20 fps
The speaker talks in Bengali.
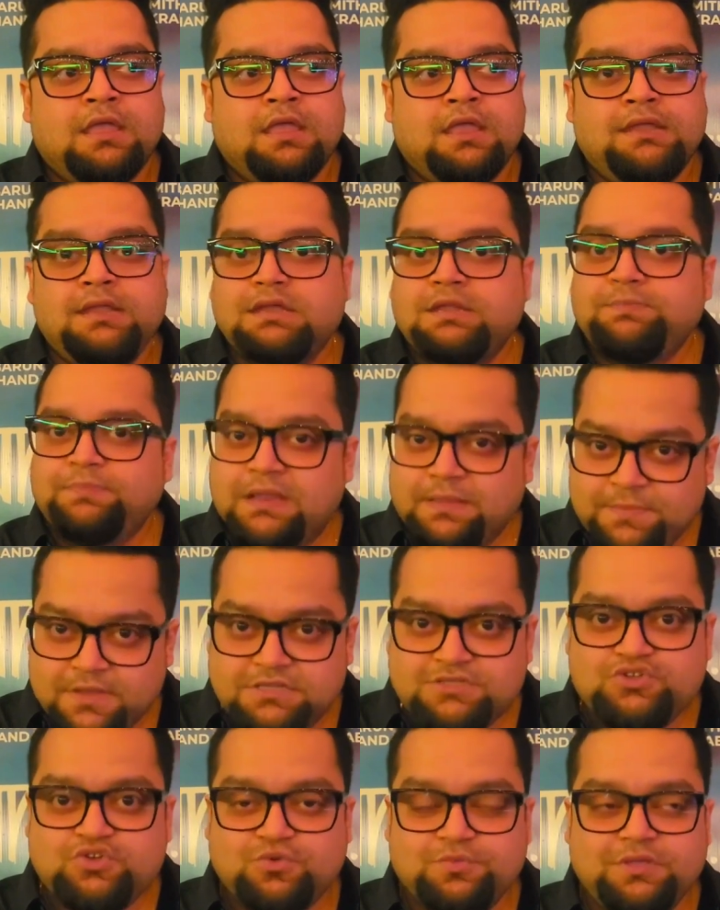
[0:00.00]
এটি একটি
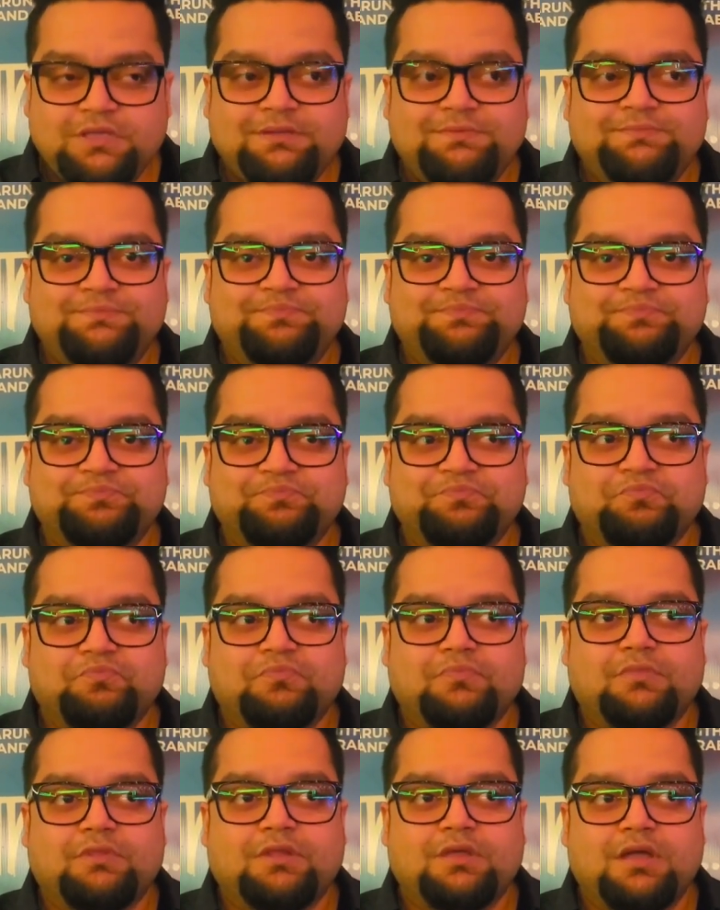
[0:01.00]
প্রেমের ছবি
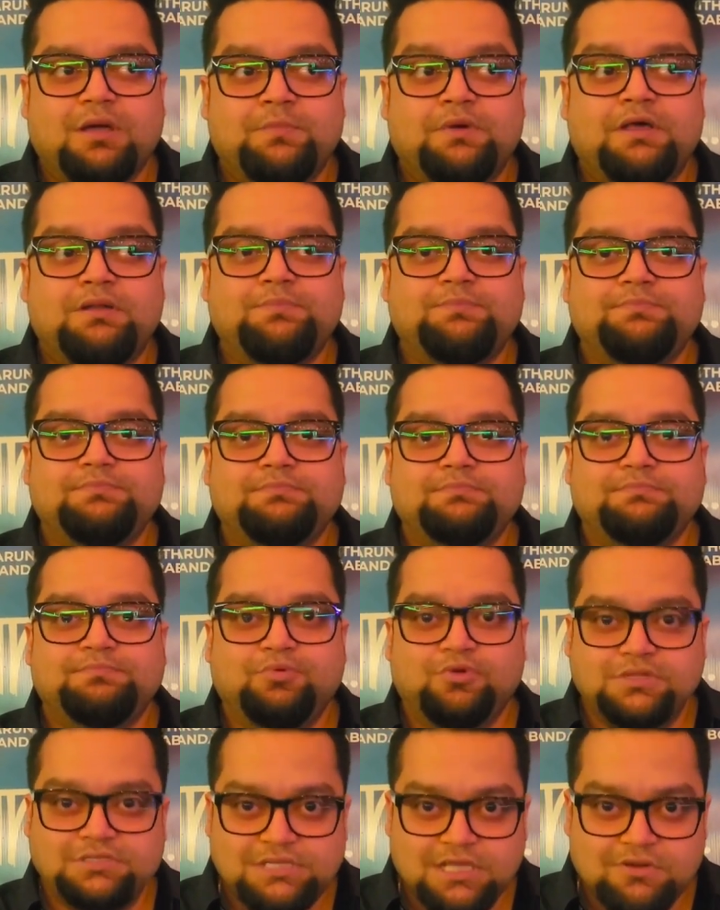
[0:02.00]
আমার
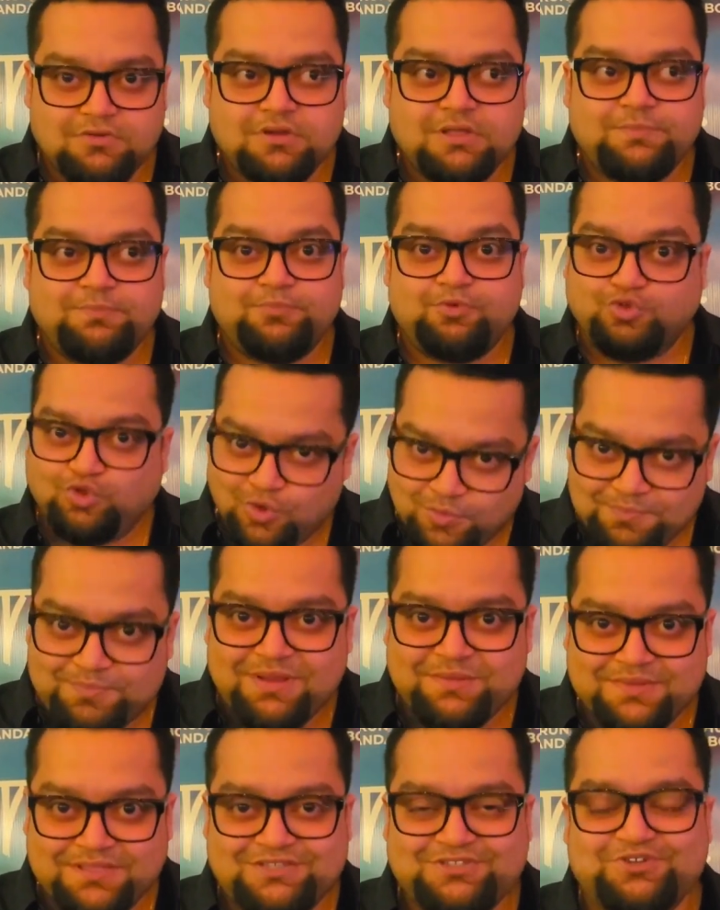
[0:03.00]
পরিচালনায় প্রথম
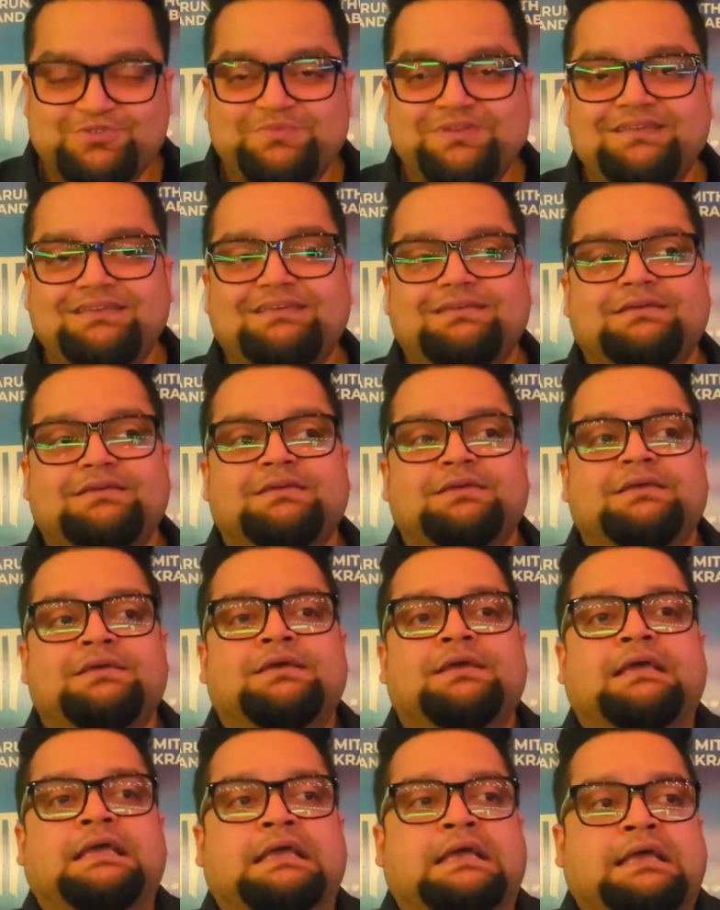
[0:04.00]
প্রেমের ছবি
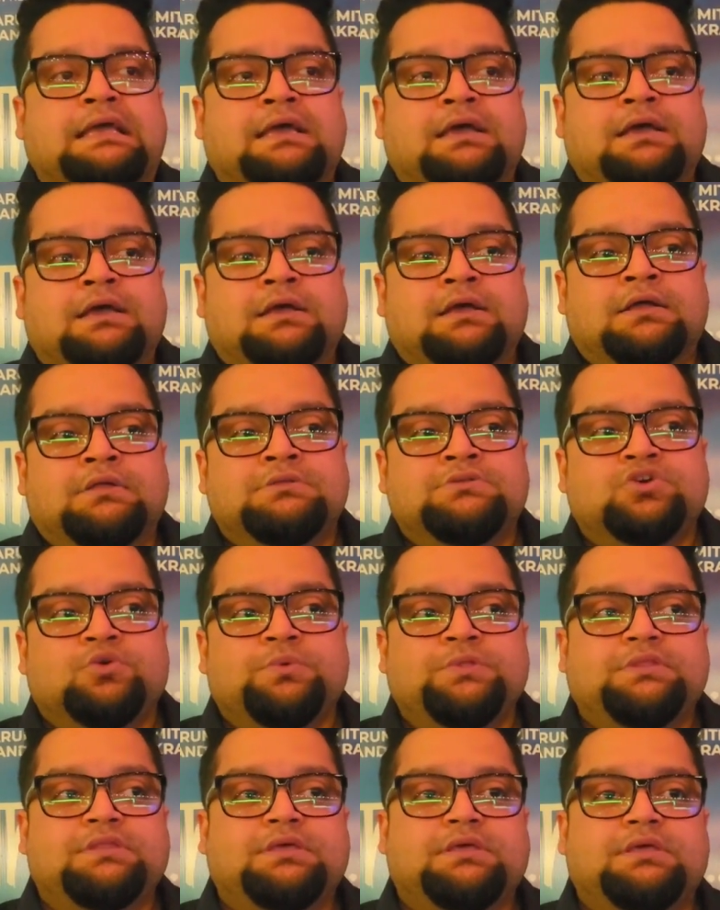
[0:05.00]

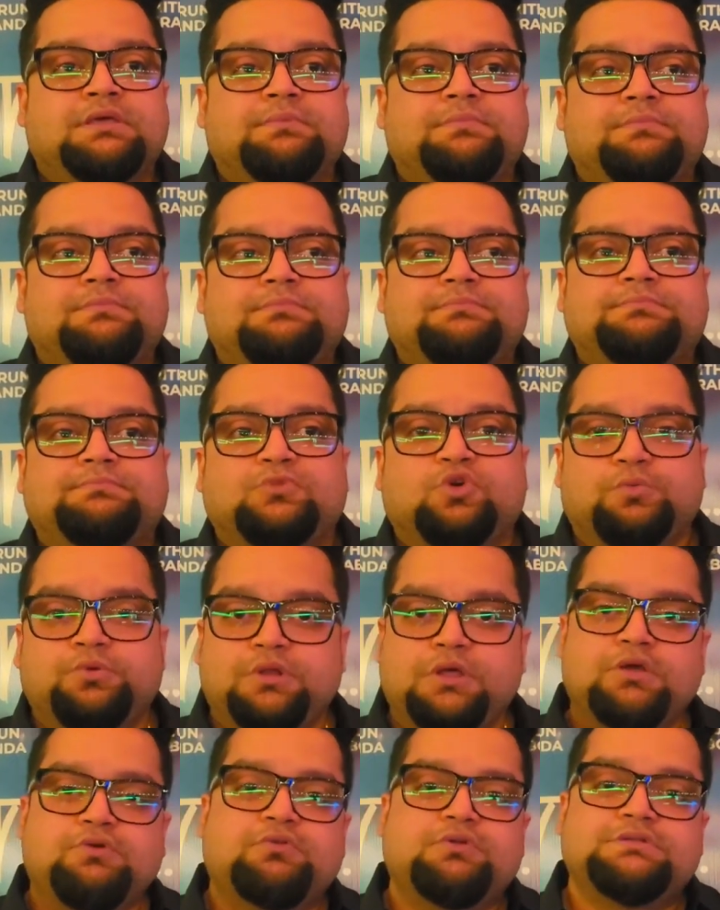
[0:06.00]
ছবিতে
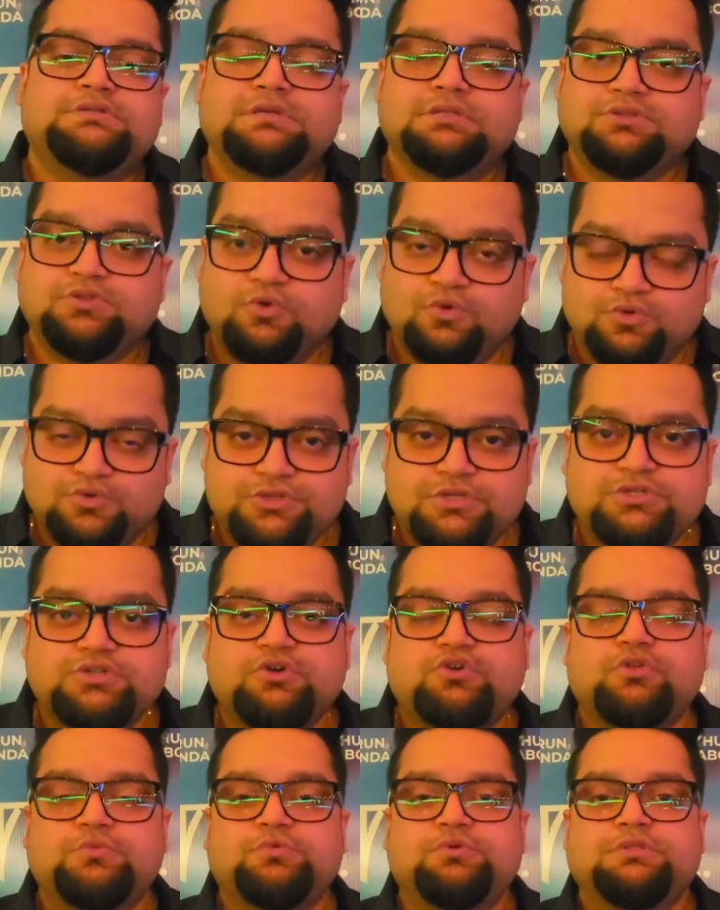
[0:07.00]
অভিনয় করেছেন তনুশ্রী
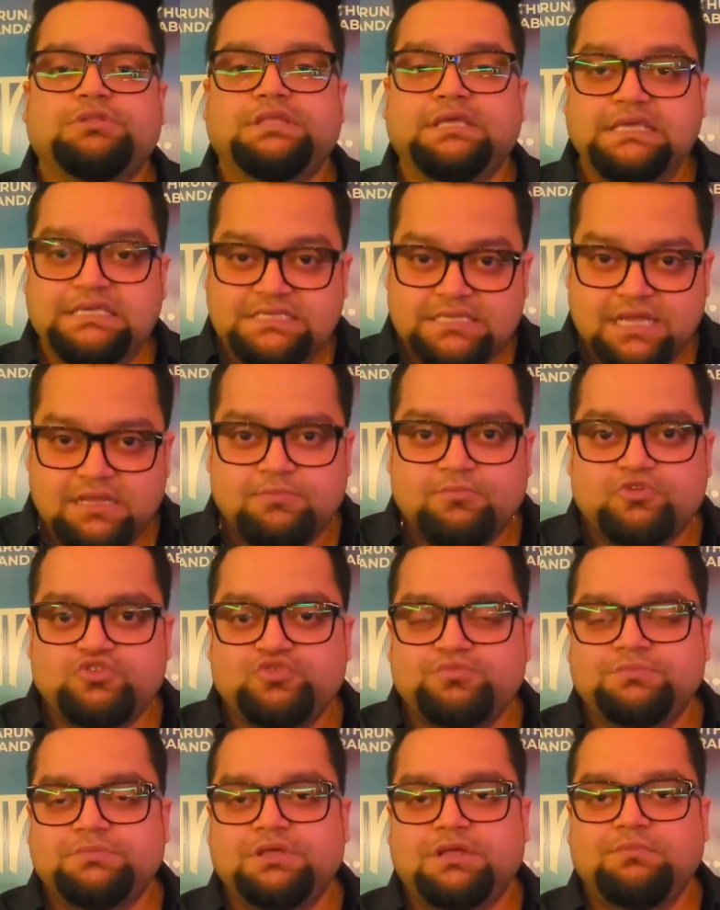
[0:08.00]
চক্রবর্তী ঈশান
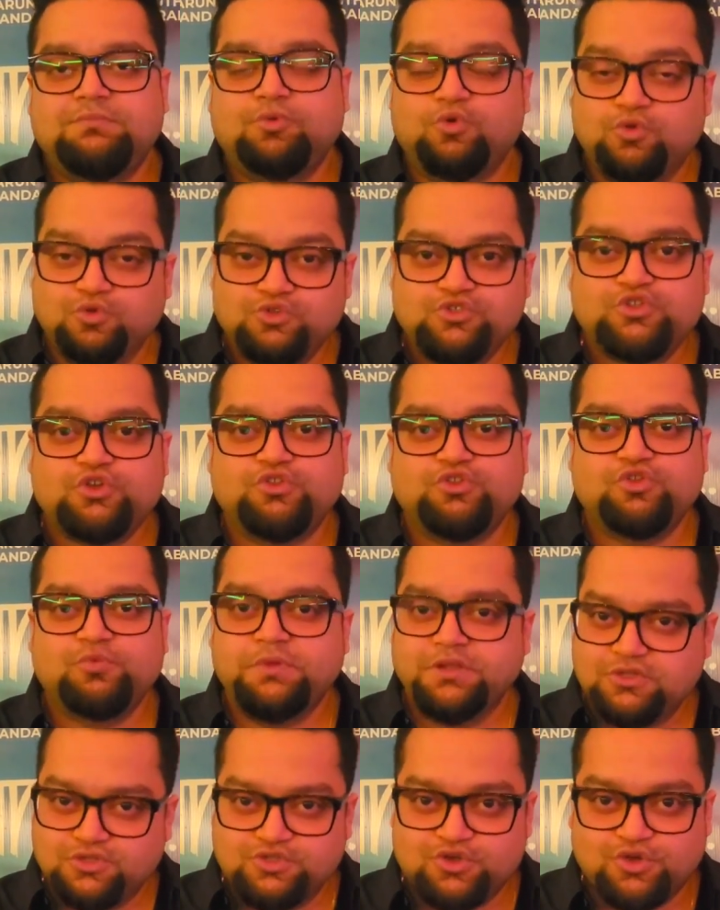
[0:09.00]
মজুমদার বরুণ চন্দ্র
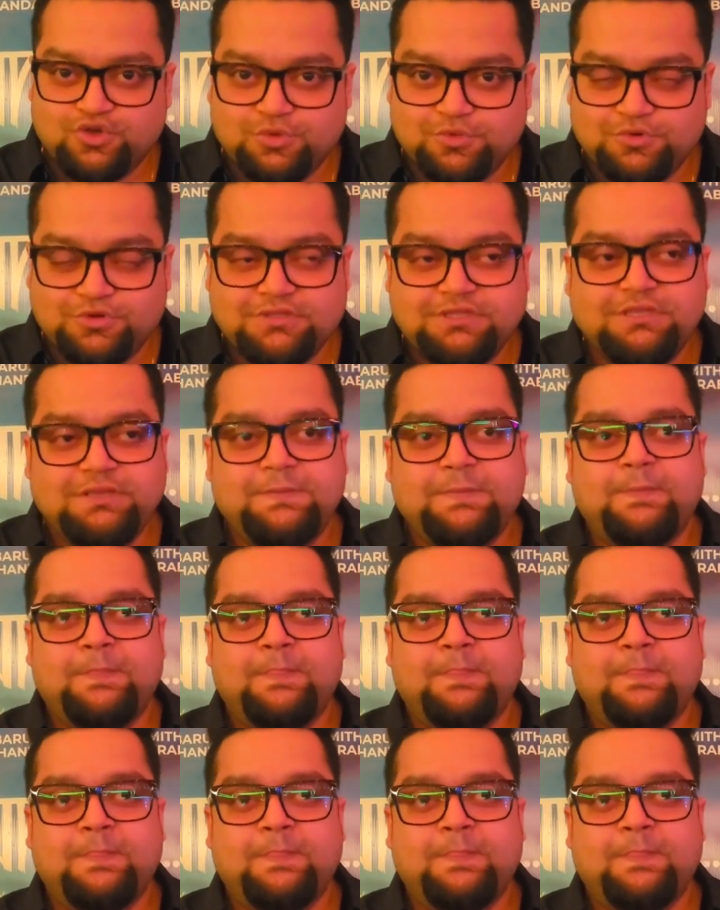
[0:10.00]
মিথু চক্রবর্তী